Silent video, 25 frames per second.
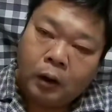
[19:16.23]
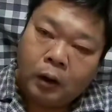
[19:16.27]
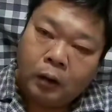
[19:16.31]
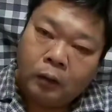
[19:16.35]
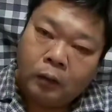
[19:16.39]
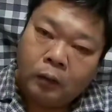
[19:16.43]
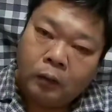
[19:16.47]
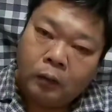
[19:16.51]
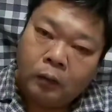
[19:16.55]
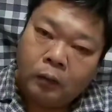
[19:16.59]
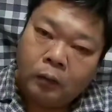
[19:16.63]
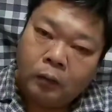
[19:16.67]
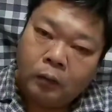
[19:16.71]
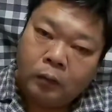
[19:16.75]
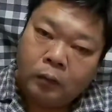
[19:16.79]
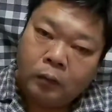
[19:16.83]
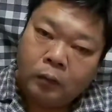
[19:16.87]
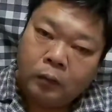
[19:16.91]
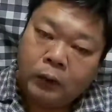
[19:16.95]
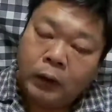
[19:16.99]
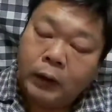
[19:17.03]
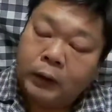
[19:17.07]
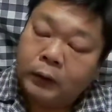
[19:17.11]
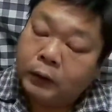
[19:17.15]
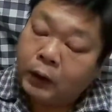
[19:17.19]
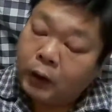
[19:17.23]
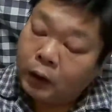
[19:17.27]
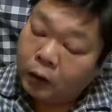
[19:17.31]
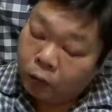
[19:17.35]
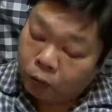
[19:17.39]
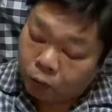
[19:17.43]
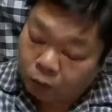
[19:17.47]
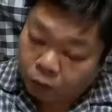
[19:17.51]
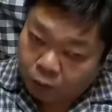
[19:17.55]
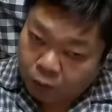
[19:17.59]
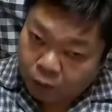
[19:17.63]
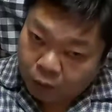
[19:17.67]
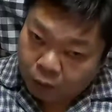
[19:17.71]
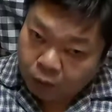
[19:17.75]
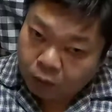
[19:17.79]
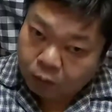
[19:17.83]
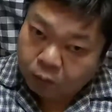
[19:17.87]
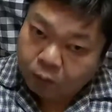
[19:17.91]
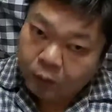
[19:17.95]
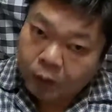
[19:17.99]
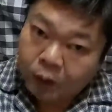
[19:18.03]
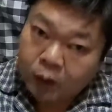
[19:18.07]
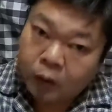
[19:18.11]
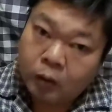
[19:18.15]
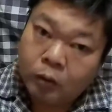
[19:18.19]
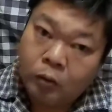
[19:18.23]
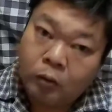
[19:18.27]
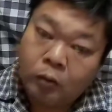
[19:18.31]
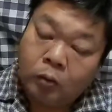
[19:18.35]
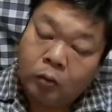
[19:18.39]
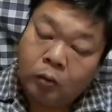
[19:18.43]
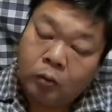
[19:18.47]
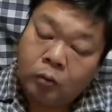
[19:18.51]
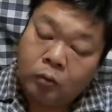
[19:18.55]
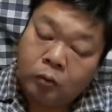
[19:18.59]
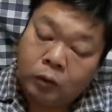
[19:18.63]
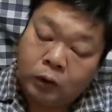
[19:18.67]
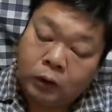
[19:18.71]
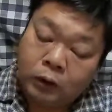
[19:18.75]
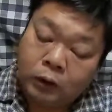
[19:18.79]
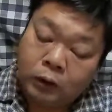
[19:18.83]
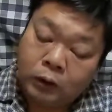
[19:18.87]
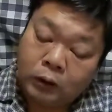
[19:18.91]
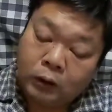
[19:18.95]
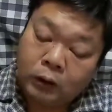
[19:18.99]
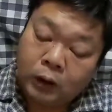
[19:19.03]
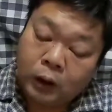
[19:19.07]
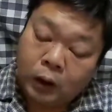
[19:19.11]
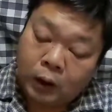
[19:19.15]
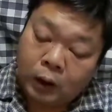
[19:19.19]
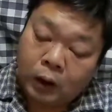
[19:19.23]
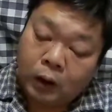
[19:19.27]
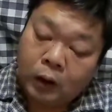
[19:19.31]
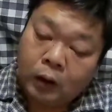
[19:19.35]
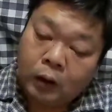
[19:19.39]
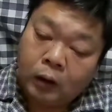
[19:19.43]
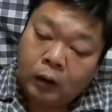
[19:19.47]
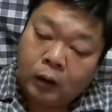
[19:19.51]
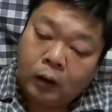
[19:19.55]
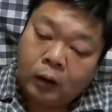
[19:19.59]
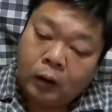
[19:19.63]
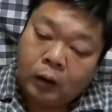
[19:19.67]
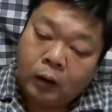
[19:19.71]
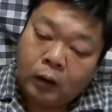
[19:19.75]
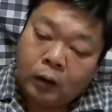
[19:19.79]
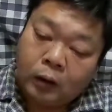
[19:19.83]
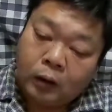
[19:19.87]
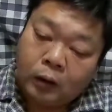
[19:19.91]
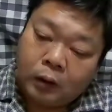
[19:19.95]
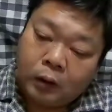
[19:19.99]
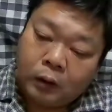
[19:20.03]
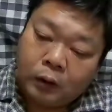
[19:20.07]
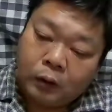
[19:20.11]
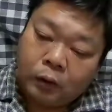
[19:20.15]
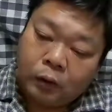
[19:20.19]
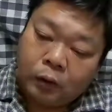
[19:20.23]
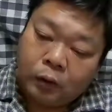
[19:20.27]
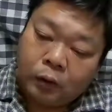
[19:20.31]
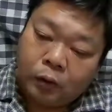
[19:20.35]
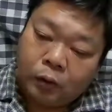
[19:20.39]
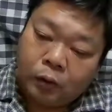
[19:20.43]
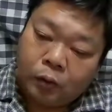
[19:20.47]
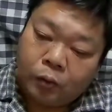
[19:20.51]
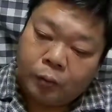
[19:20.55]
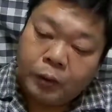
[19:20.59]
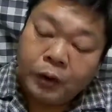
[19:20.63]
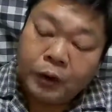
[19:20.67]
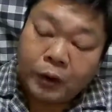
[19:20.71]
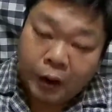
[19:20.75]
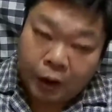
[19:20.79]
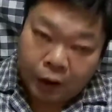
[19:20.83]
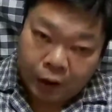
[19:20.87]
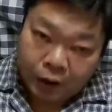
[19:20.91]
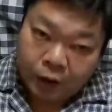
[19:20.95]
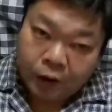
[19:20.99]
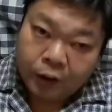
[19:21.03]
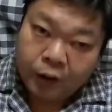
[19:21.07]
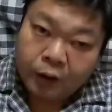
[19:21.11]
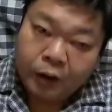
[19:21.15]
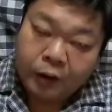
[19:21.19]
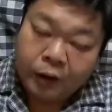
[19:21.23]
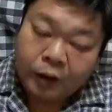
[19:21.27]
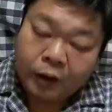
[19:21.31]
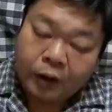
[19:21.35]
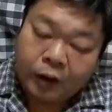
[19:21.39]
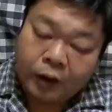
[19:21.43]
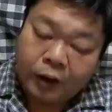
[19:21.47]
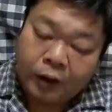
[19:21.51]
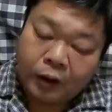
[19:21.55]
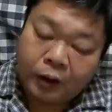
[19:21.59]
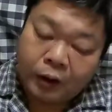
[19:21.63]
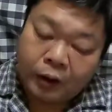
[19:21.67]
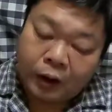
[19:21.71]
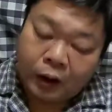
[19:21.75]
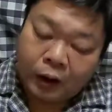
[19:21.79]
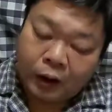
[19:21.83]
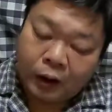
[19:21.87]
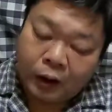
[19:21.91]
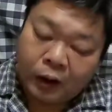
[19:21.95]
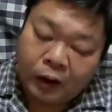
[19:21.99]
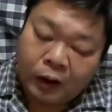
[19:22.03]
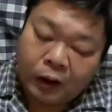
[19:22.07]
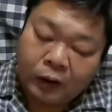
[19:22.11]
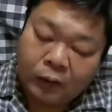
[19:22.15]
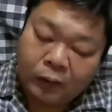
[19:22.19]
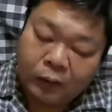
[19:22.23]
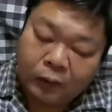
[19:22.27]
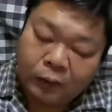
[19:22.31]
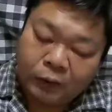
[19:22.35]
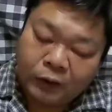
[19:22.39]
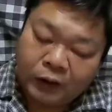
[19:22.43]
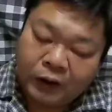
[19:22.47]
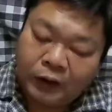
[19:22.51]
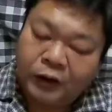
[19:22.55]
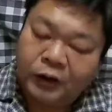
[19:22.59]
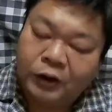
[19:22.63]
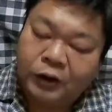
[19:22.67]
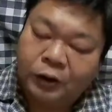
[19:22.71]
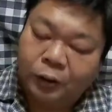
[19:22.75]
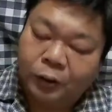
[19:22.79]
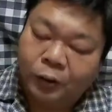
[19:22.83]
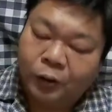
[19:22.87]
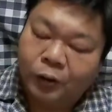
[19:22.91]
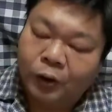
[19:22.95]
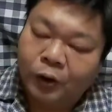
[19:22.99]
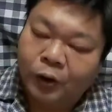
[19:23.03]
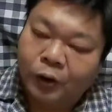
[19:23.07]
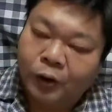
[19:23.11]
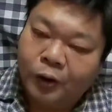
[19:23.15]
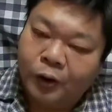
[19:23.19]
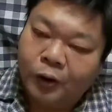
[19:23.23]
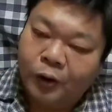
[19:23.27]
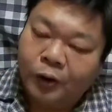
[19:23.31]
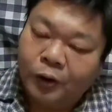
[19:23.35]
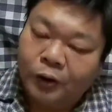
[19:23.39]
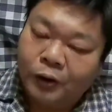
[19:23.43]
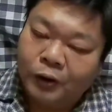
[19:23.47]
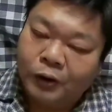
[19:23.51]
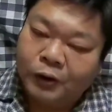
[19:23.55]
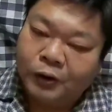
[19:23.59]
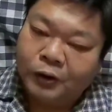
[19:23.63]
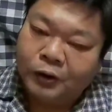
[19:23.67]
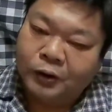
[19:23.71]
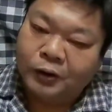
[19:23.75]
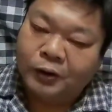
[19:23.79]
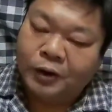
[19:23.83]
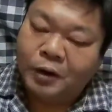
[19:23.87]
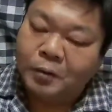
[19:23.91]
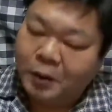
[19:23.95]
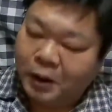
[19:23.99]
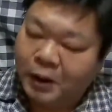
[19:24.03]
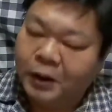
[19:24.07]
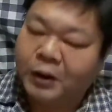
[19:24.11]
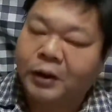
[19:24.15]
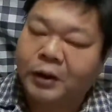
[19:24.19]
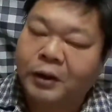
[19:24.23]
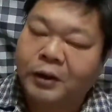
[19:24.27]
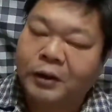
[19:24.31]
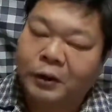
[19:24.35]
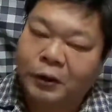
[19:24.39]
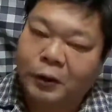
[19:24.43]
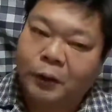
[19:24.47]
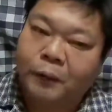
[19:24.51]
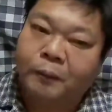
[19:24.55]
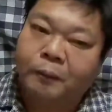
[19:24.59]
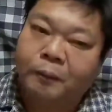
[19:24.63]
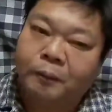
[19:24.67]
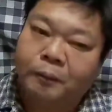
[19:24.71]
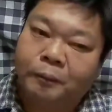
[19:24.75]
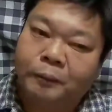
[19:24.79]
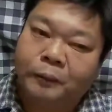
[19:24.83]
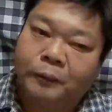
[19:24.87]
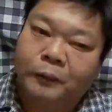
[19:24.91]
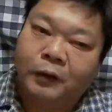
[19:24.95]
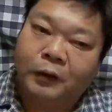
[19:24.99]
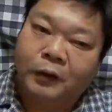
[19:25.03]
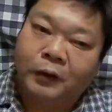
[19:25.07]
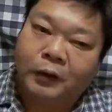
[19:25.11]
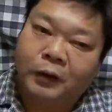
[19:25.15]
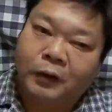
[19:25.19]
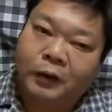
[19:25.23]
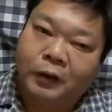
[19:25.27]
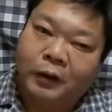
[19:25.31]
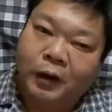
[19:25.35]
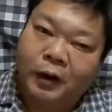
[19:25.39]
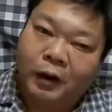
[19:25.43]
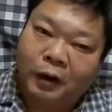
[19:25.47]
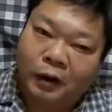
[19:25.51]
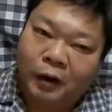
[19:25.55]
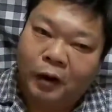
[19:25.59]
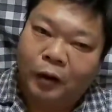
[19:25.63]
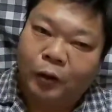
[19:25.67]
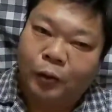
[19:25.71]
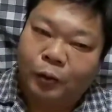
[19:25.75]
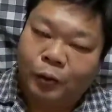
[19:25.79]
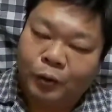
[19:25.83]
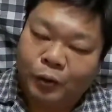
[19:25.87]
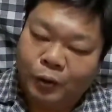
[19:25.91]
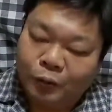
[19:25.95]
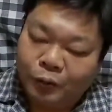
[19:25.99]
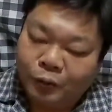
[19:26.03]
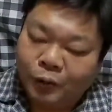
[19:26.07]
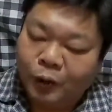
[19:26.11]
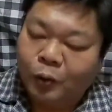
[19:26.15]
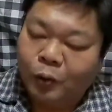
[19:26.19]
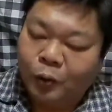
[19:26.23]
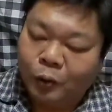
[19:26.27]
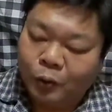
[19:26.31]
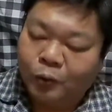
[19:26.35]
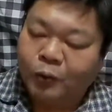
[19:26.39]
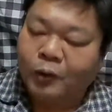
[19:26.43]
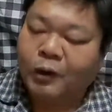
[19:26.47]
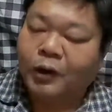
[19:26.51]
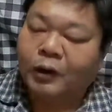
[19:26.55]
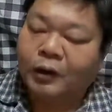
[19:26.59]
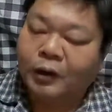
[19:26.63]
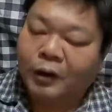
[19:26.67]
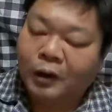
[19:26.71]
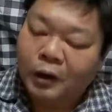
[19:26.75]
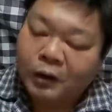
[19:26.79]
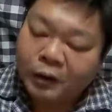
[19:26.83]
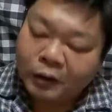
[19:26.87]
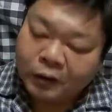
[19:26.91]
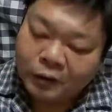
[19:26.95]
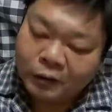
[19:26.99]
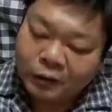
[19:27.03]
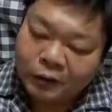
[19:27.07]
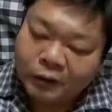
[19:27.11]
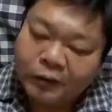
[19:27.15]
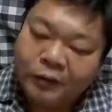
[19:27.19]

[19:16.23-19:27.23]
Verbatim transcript: あの第三国がね周りの国がそれを見て、えー、あのジャッジをすればいいんですよあ韓国っていう国はこういう国なんだな